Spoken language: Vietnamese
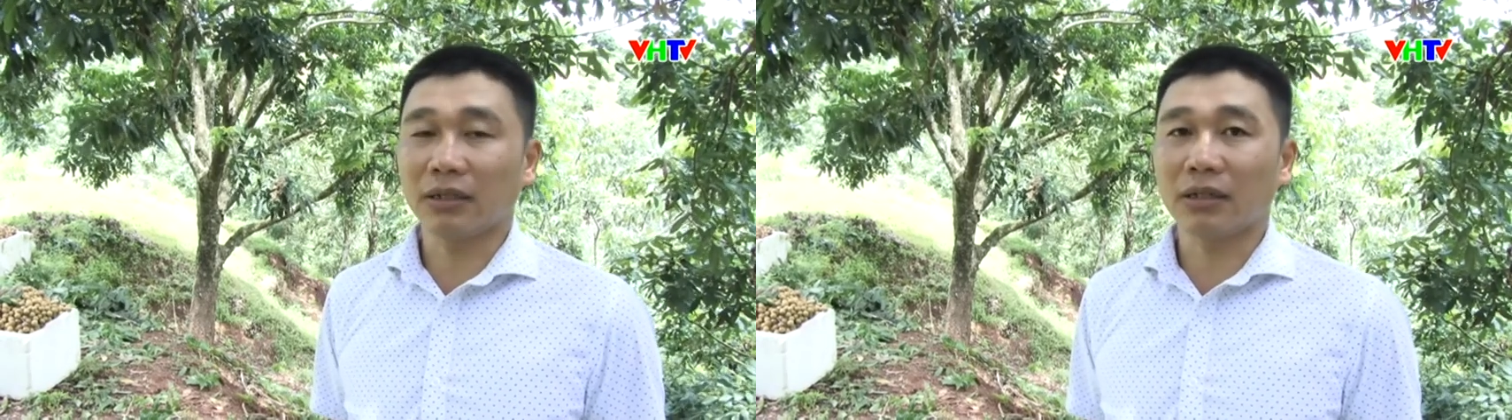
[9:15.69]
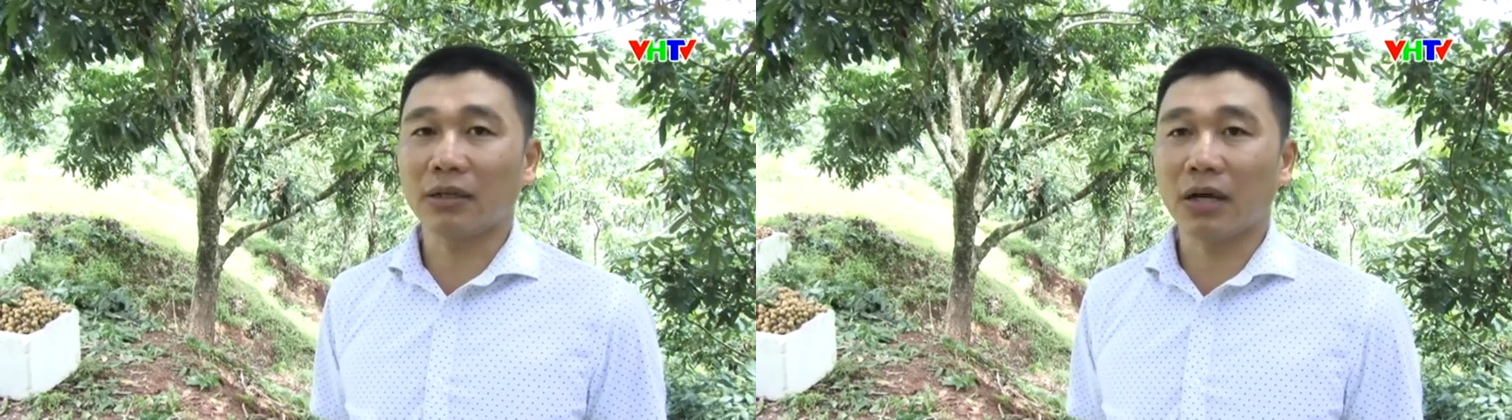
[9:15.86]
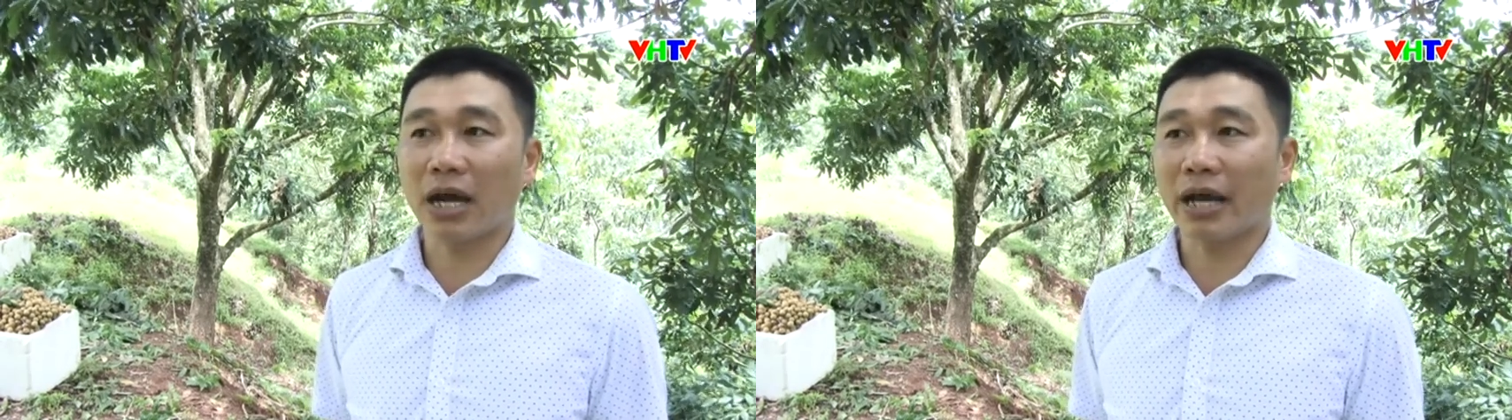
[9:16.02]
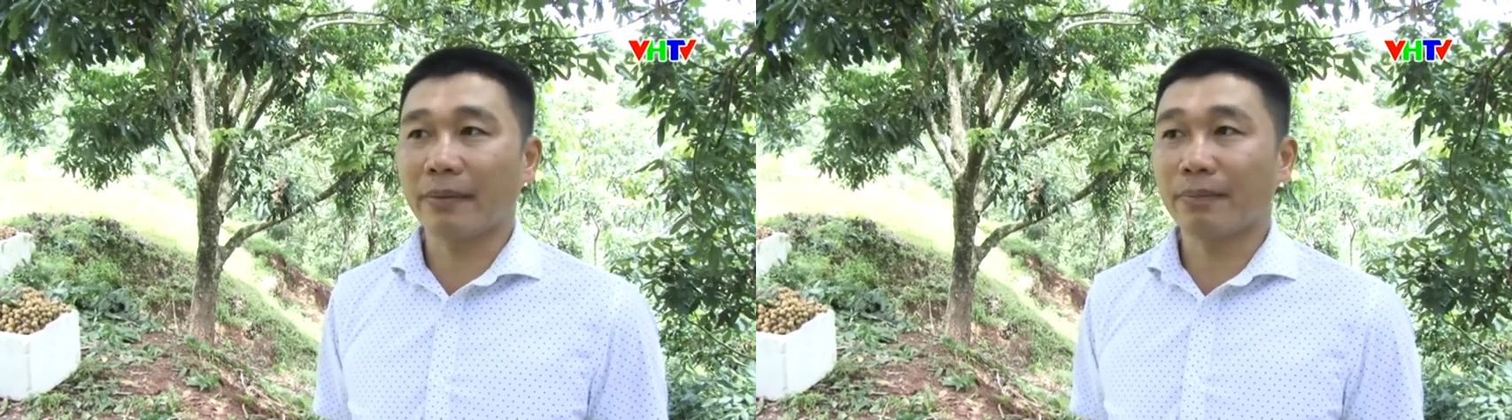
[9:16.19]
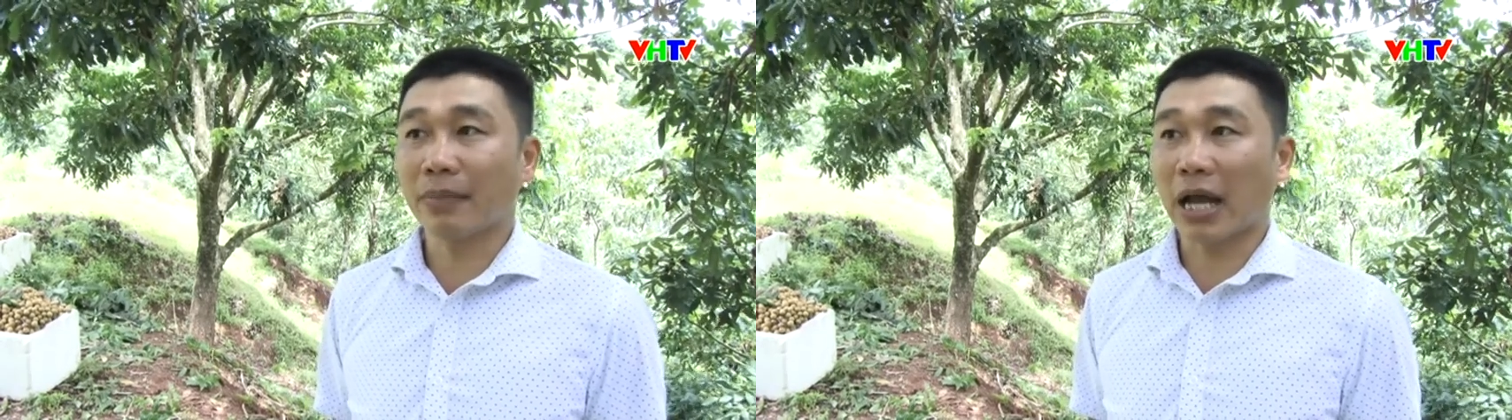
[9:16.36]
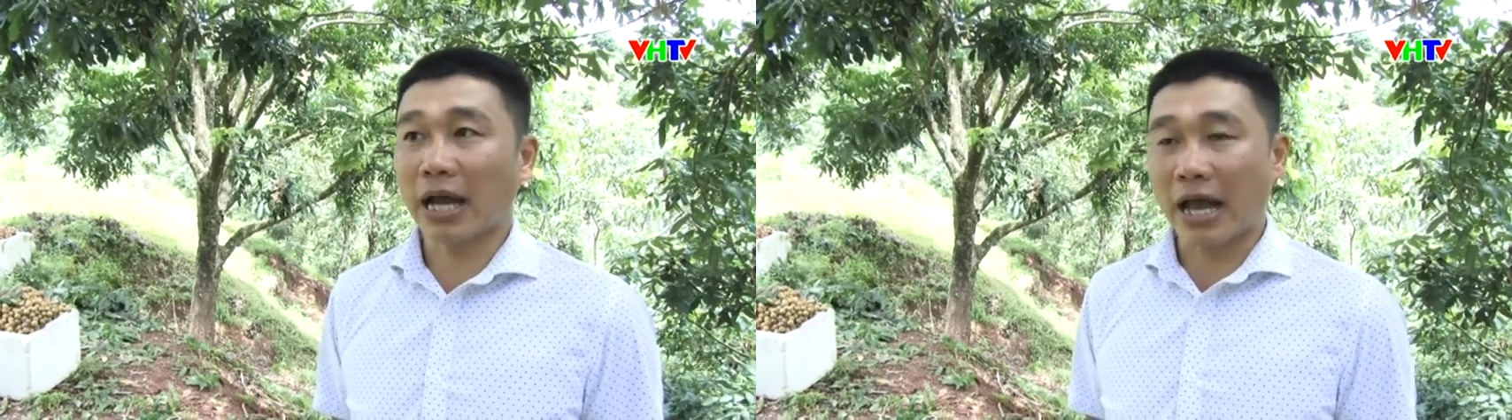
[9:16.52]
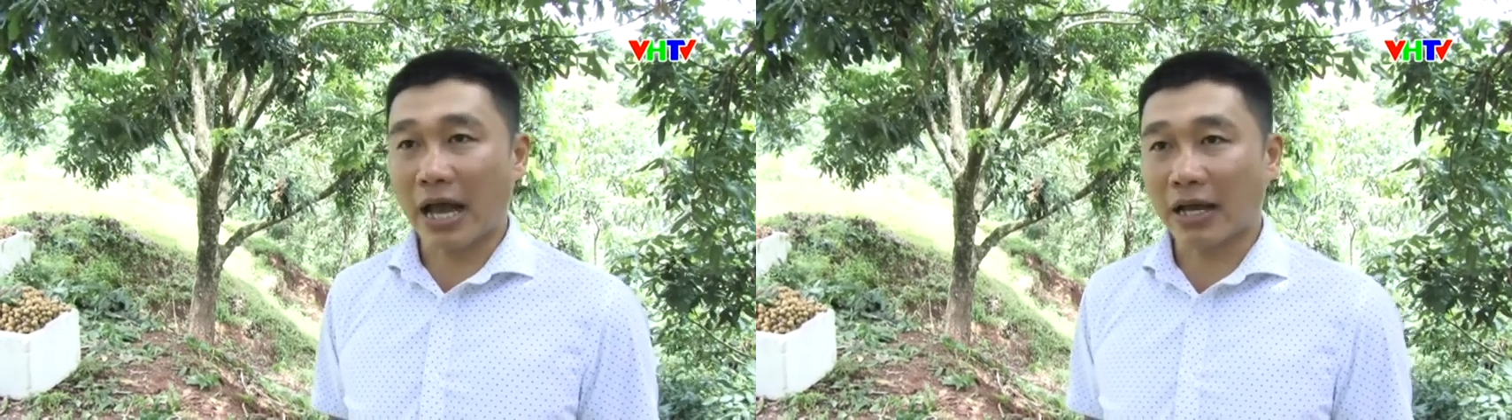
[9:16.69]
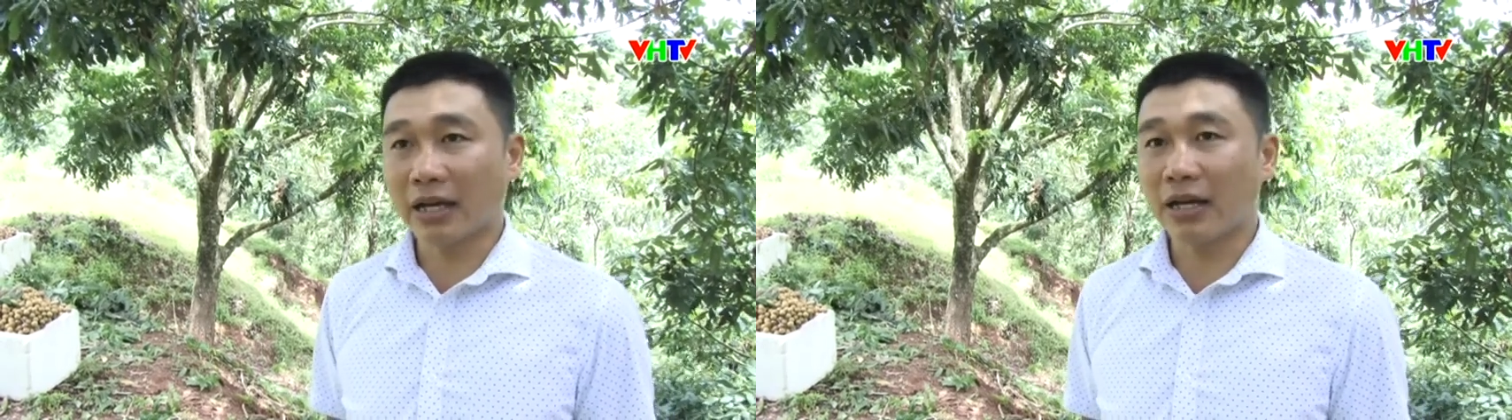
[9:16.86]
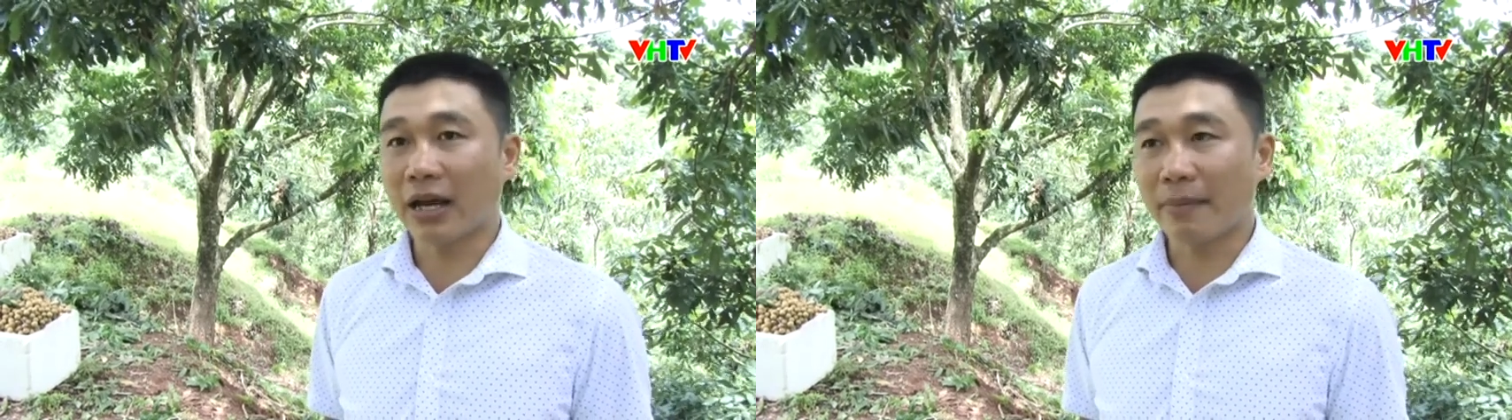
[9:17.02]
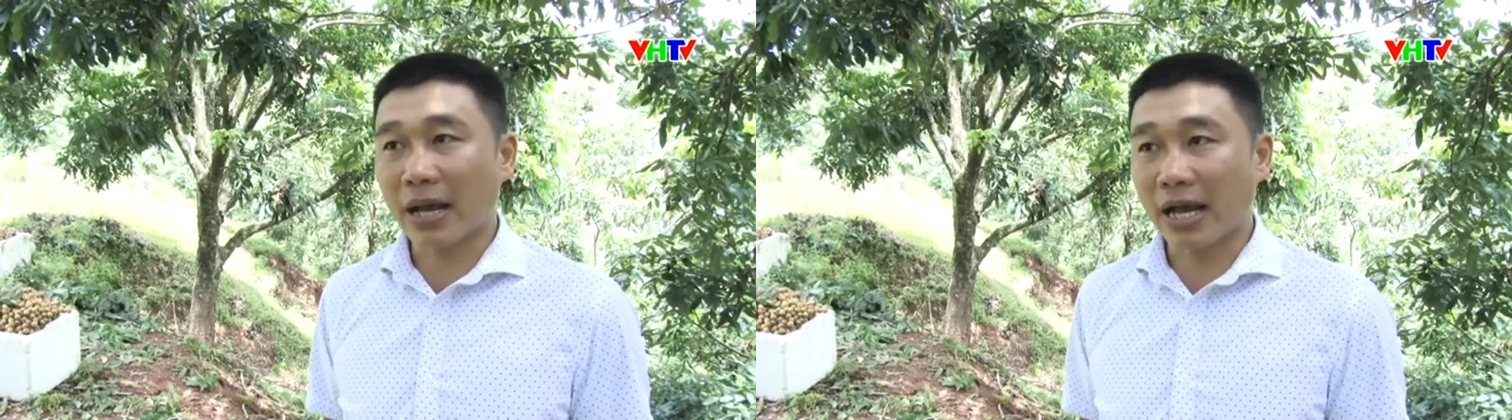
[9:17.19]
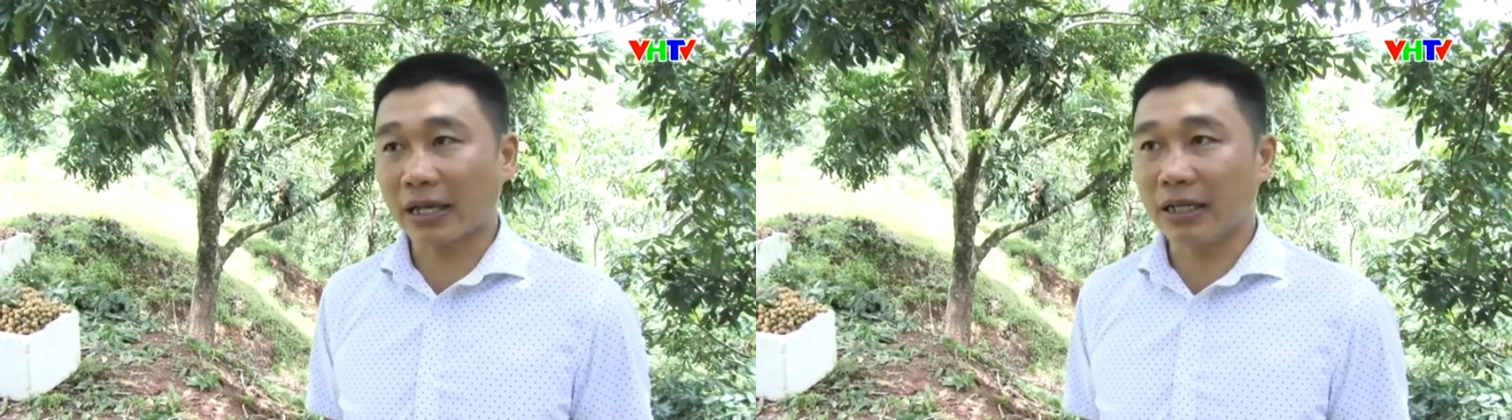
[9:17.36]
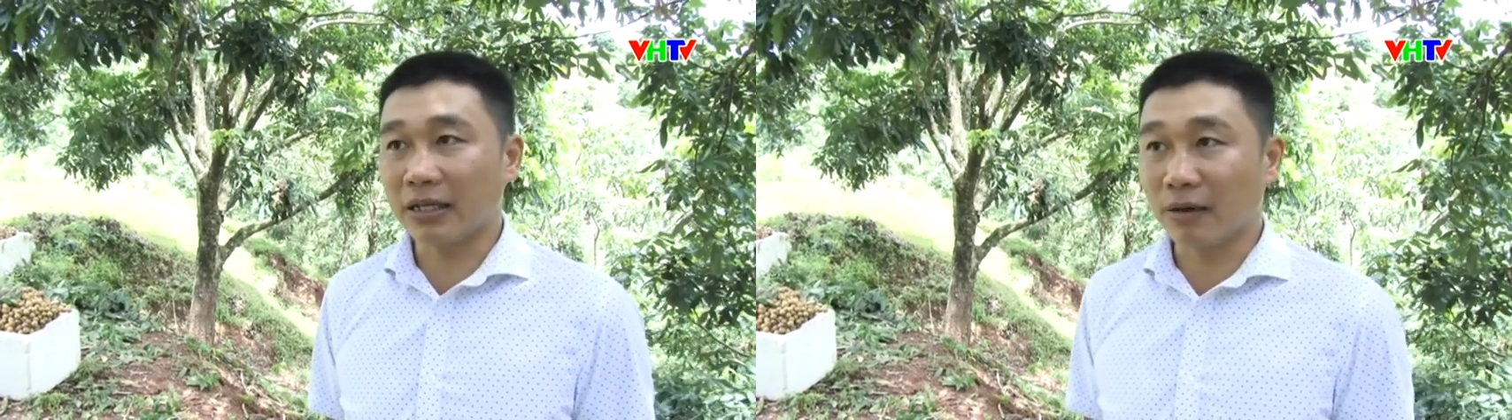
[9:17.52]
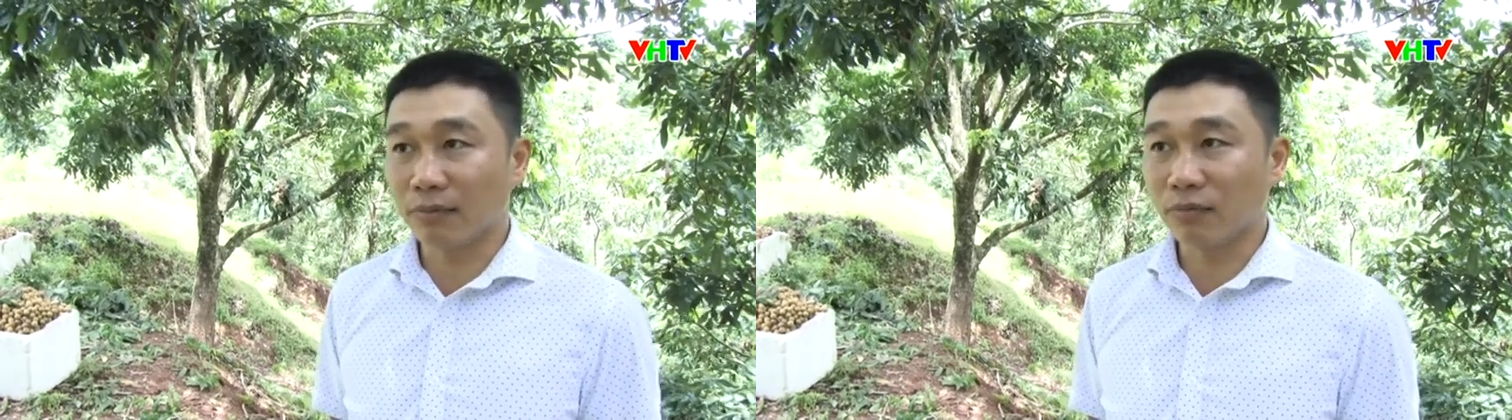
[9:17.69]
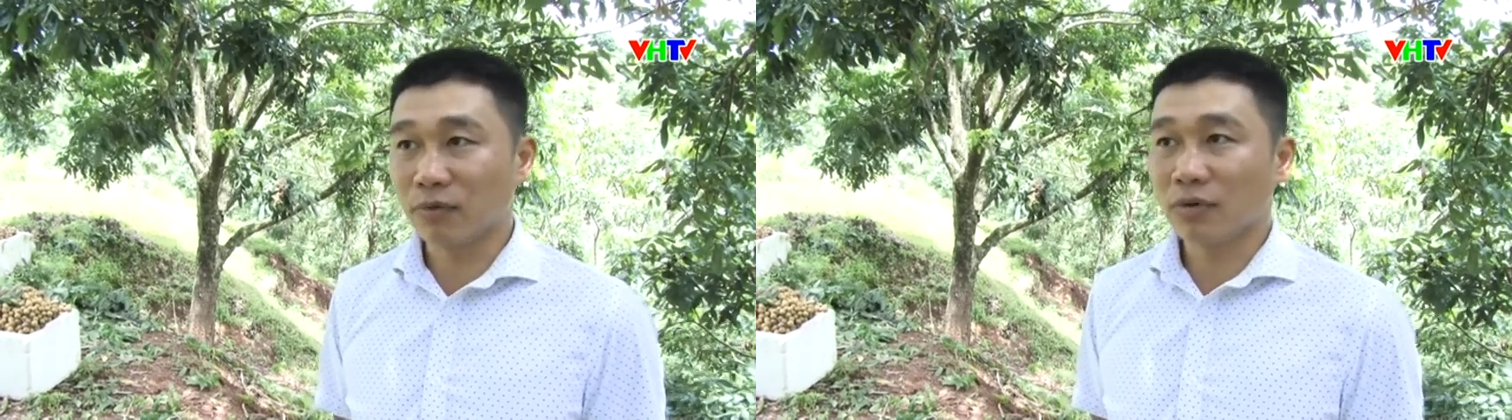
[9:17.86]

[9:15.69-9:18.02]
từ 22 đến 23.000 đồng